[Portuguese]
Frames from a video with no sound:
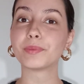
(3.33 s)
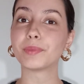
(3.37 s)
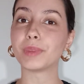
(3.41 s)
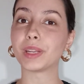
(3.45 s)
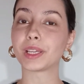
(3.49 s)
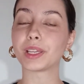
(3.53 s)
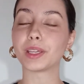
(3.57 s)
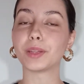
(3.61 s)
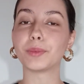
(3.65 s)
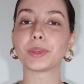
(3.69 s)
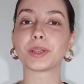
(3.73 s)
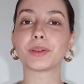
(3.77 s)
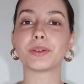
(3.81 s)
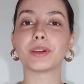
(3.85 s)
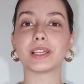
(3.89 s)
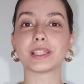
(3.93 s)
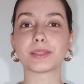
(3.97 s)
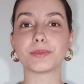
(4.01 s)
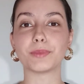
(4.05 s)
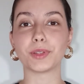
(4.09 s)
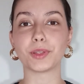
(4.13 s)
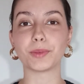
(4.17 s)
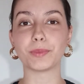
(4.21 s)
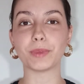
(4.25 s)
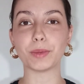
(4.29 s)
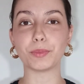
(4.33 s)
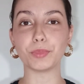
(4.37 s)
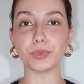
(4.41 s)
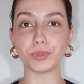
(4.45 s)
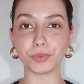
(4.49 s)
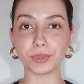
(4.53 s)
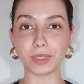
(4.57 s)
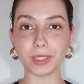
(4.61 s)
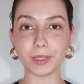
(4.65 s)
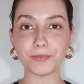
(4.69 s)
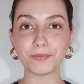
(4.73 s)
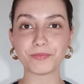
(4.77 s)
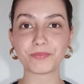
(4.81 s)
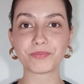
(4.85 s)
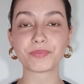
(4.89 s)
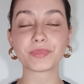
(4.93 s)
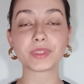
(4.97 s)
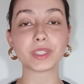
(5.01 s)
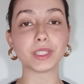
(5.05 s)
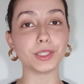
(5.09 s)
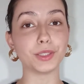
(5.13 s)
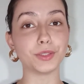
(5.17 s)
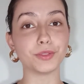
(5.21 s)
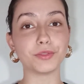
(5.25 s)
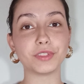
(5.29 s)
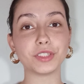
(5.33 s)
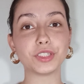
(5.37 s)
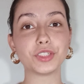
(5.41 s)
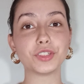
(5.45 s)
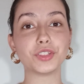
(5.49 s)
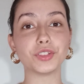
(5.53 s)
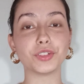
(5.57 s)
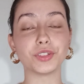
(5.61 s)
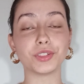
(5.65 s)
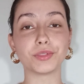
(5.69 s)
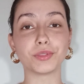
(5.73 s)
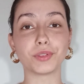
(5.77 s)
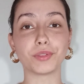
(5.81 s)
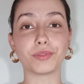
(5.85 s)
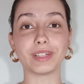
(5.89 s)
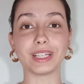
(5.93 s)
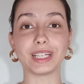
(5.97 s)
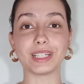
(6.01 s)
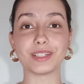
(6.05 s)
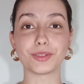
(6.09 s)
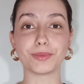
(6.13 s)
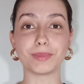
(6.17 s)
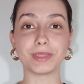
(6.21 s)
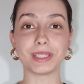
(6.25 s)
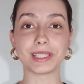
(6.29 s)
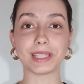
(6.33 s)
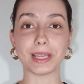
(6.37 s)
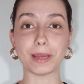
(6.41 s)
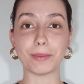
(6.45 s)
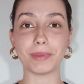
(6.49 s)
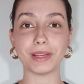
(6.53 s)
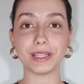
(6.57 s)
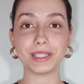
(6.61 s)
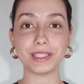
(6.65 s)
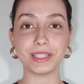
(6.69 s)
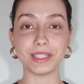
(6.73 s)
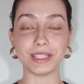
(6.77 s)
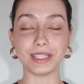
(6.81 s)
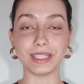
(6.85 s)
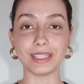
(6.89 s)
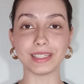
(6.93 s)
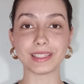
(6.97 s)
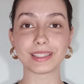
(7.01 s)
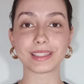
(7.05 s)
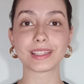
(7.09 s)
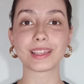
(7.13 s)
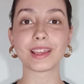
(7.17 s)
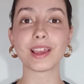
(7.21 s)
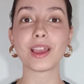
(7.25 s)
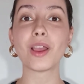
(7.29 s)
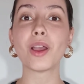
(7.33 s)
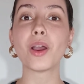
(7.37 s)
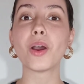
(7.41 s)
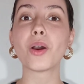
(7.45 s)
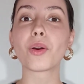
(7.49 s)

Para quem não me conhece, meu nome é Bruna e no vídeo de hoje eu vou falar sobre sapatilhas,